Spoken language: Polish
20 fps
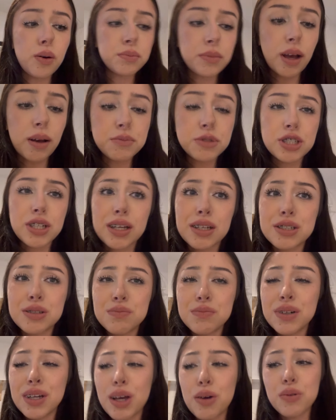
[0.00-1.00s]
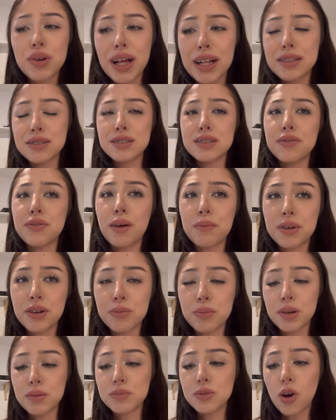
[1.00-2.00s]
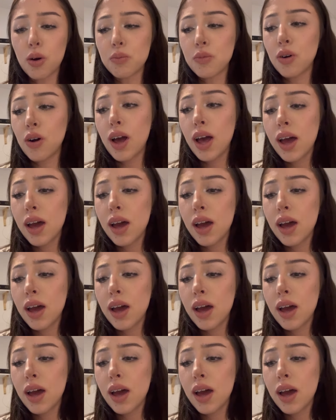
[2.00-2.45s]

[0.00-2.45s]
Miałam jeszcze jakieś mgiełki, ale zostawiłam je w moim domu,